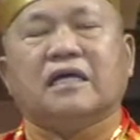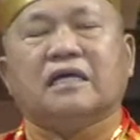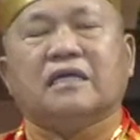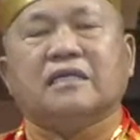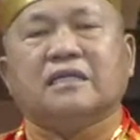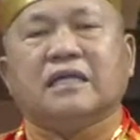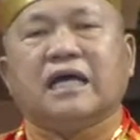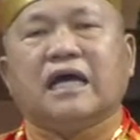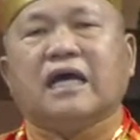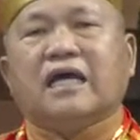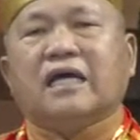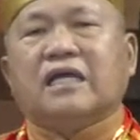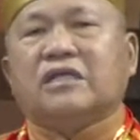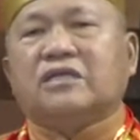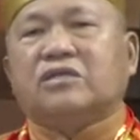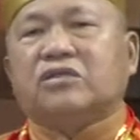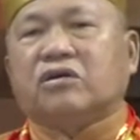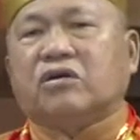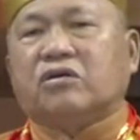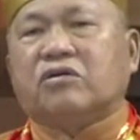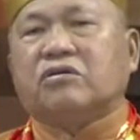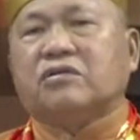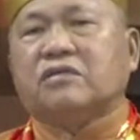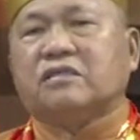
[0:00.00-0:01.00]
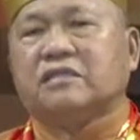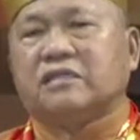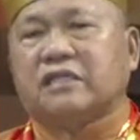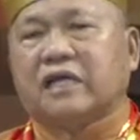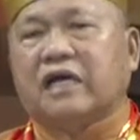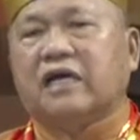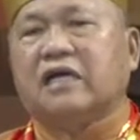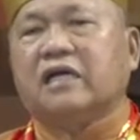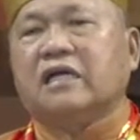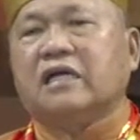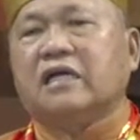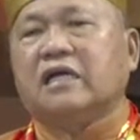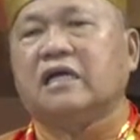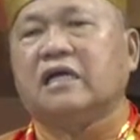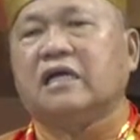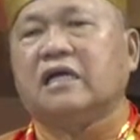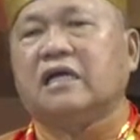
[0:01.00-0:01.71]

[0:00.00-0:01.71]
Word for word: 让众生